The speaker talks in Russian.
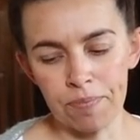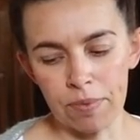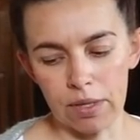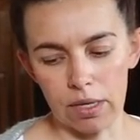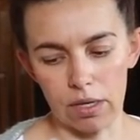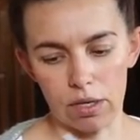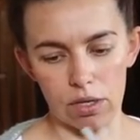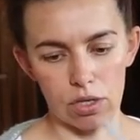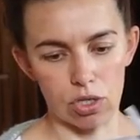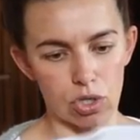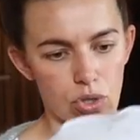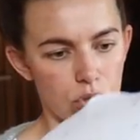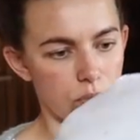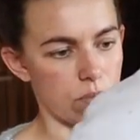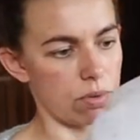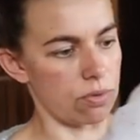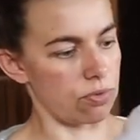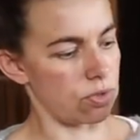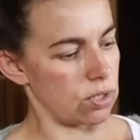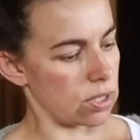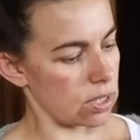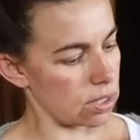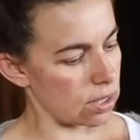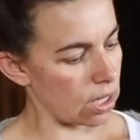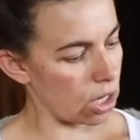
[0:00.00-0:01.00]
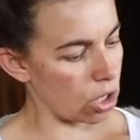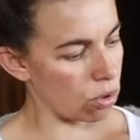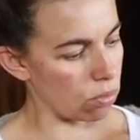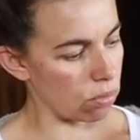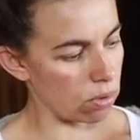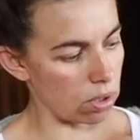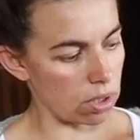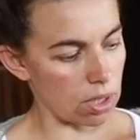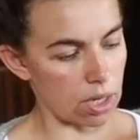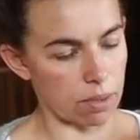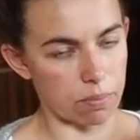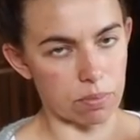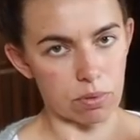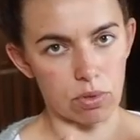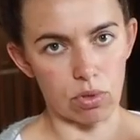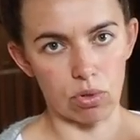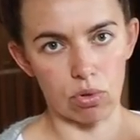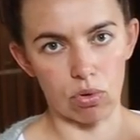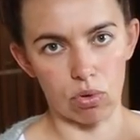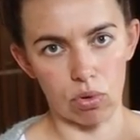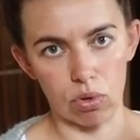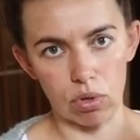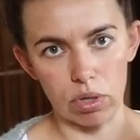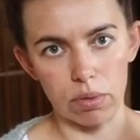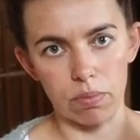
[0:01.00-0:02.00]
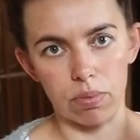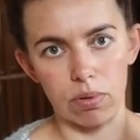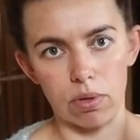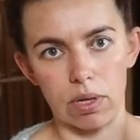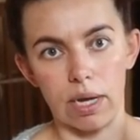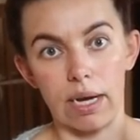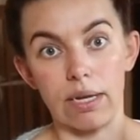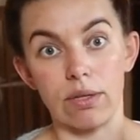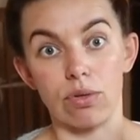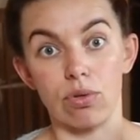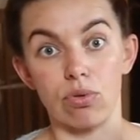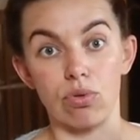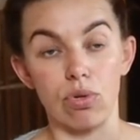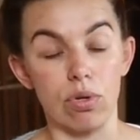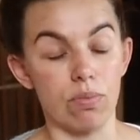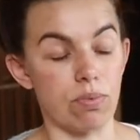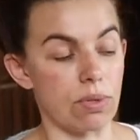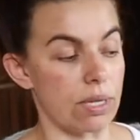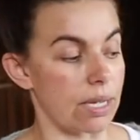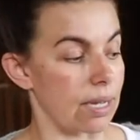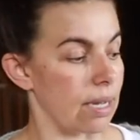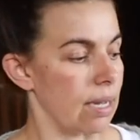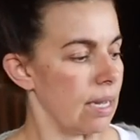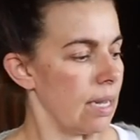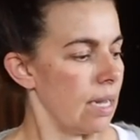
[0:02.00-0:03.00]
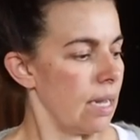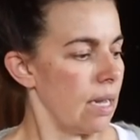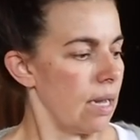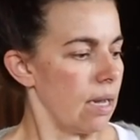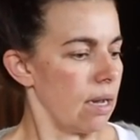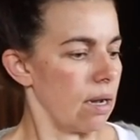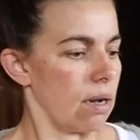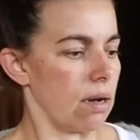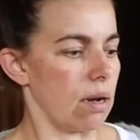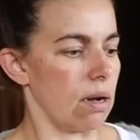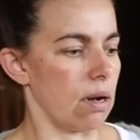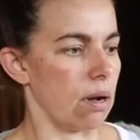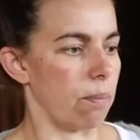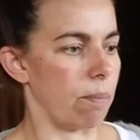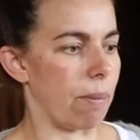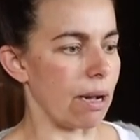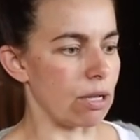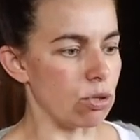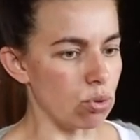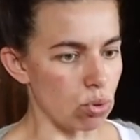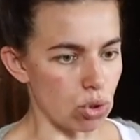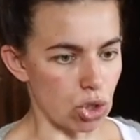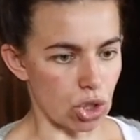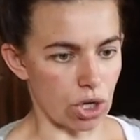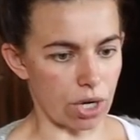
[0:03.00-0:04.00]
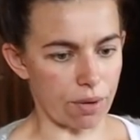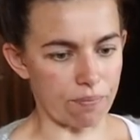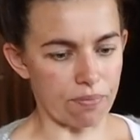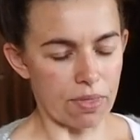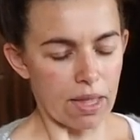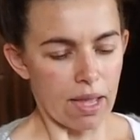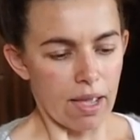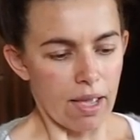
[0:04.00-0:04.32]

и чтобы всегда у меня под рукой была эта удобная э, подушка.